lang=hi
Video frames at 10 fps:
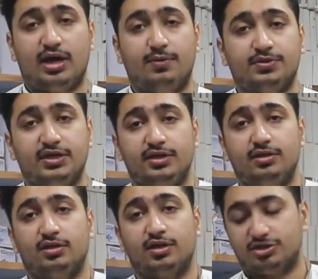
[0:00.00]
आपकी
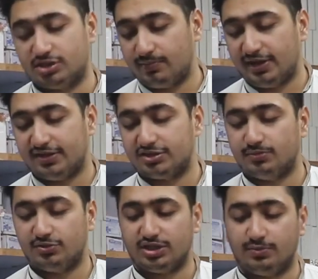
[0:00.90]

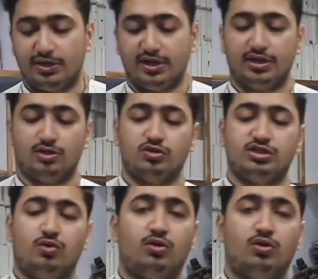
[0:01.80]
कस्टमाइजेशन मशीन बना रही है तो अच्छी